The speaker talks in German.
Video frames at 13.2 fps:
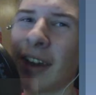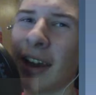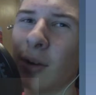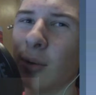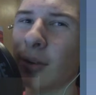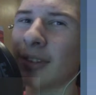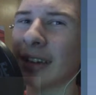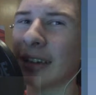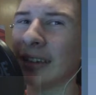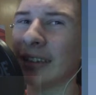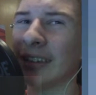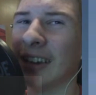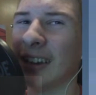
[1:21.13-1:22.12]
wäre
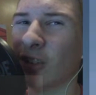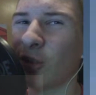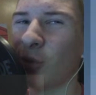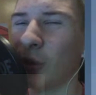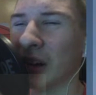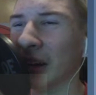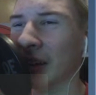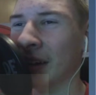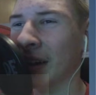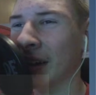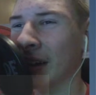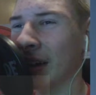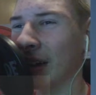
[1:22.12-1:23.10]
ausreichend in der Schule.
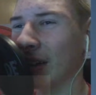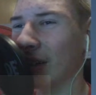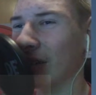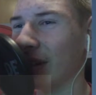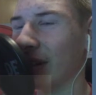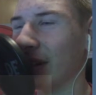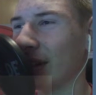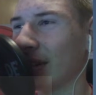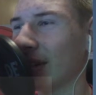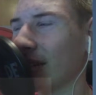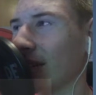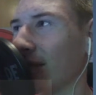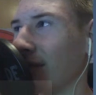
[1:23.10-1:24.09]
Und
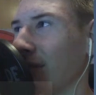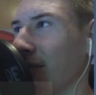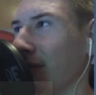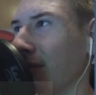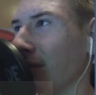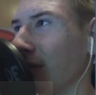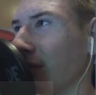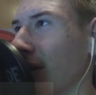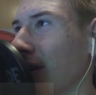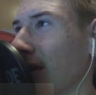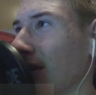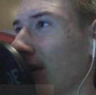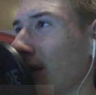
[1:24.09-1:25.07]
von wann
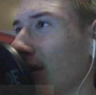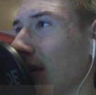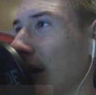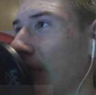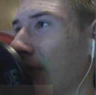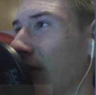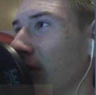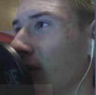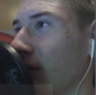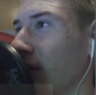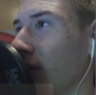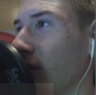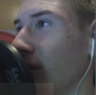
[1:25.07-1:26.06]
ist das? Ich glaube von
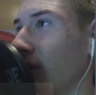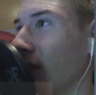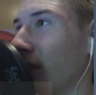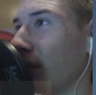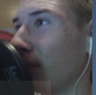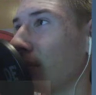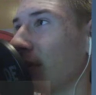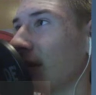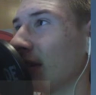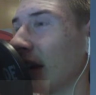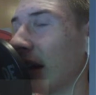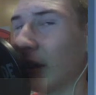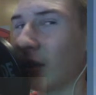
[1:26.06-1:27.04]
100 bis
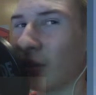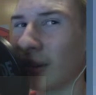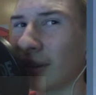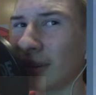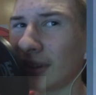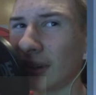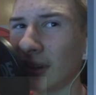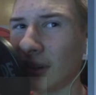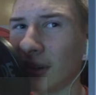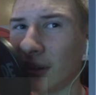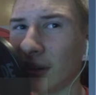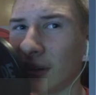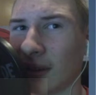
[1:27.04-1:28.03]
93
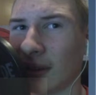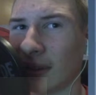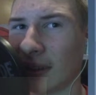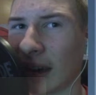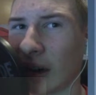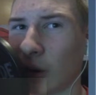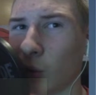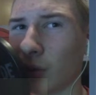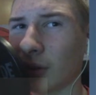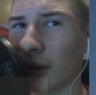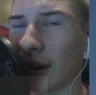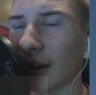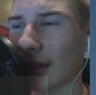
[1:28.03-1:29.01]
ist sehr gut,
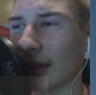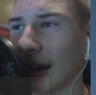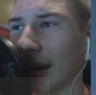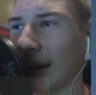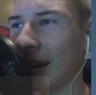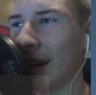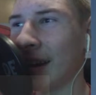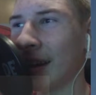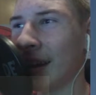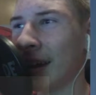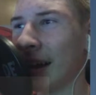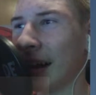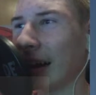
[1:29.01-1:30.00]
kann das sein?
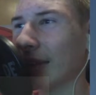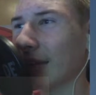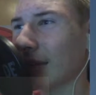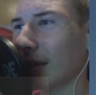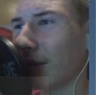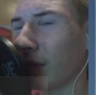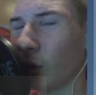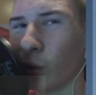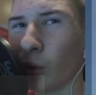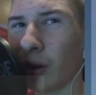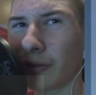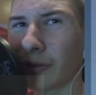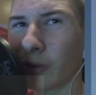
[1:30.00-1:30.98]
Also sind wir
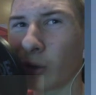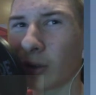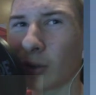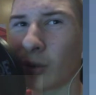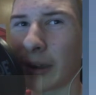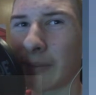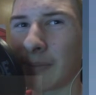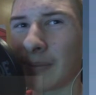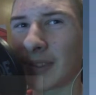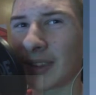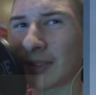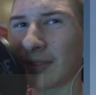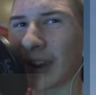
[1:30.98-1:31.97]
irgendwo so im
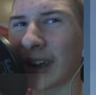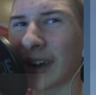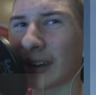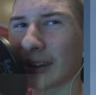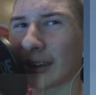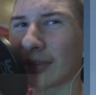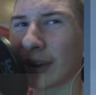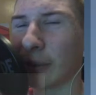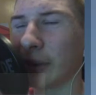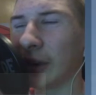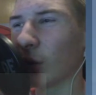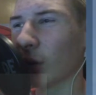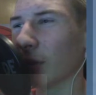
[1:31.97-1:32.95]
2er,
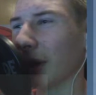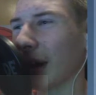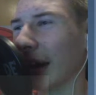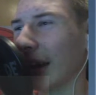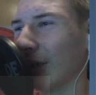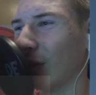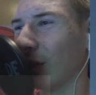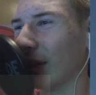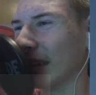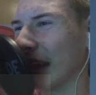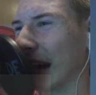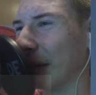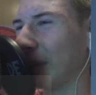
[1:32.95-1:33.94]
2-Minus-Bereich, würde ich
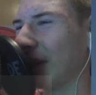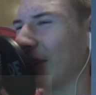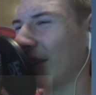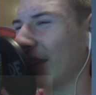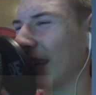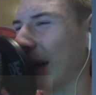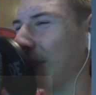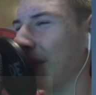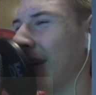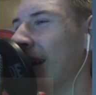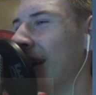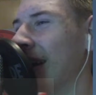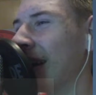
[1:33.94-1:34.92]
sagen, mit unserem
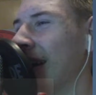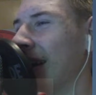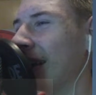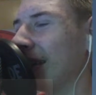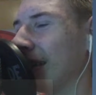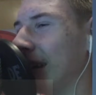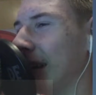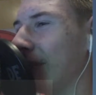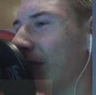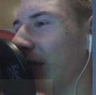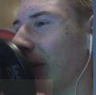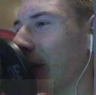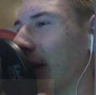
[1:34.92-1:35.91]

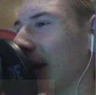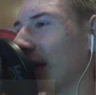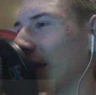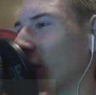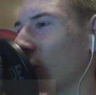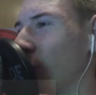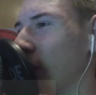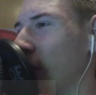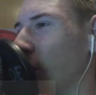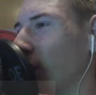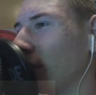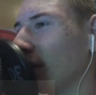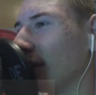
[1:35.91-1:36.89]
Team. Wenn man jetzt nach
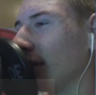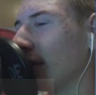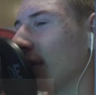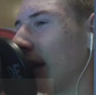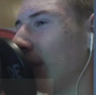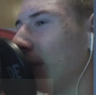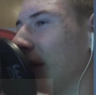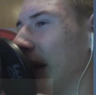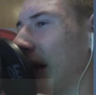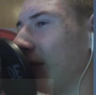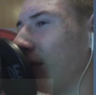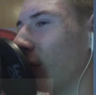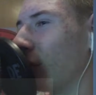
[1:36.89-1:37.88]
Schulnotensystem
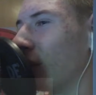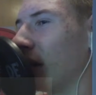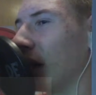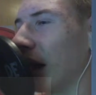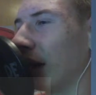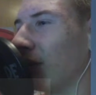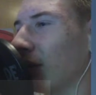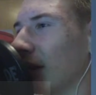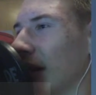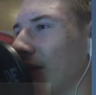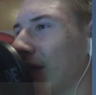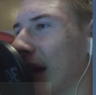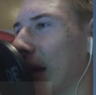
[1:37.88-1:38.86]
gehen würde, ja, ich würde
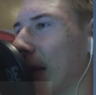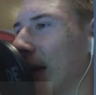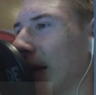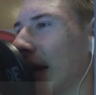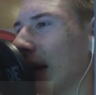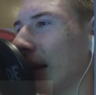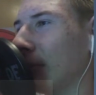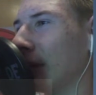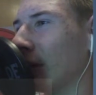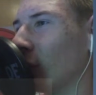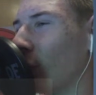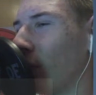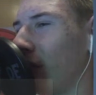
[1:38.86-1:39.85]
sagen, wir labern gar nicht mehr
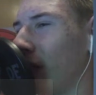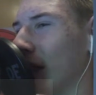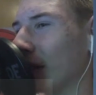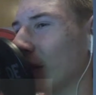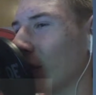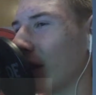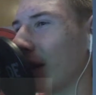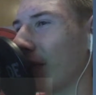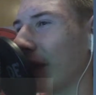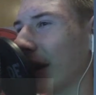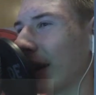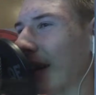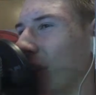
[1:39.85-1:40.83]
so viel, sondern
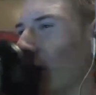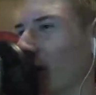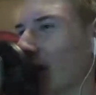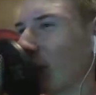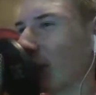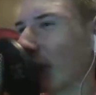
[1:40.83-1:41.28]
fangen dann heute